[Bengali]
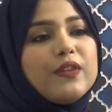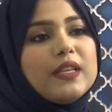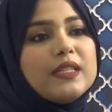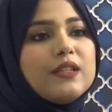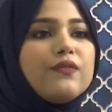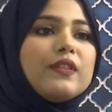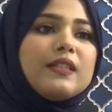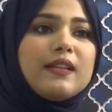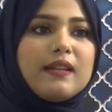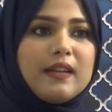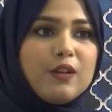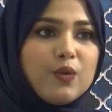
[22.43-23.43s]
ফেসটা
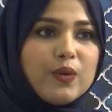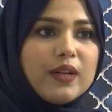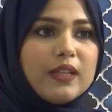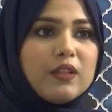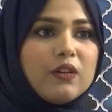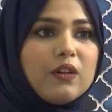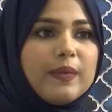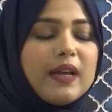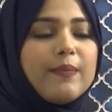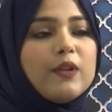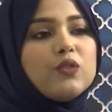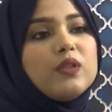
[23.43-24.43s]
ফার্স্টে ক্লিন করে নিতে হবে
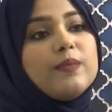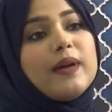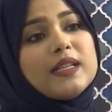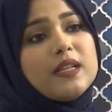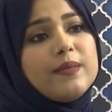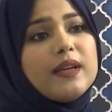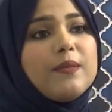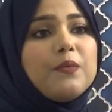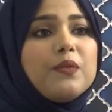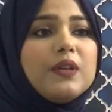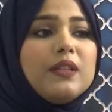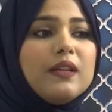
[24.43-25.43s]
আমরা যদি বাসায় মেকআপ
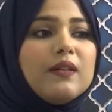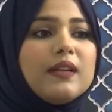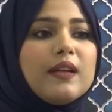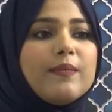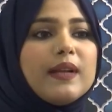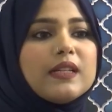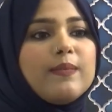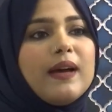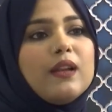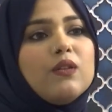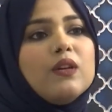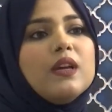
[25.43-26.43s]
করি তাহলে আমরা একটা
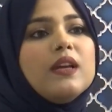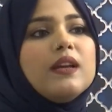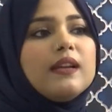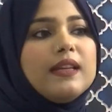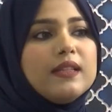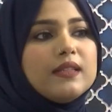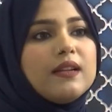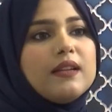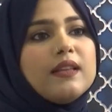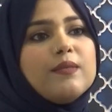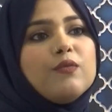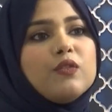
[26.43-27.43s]
ভালো ক্লিনজার
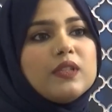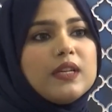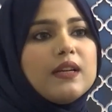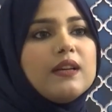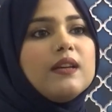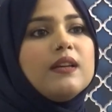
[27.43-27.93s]
দিয়ে মুখটা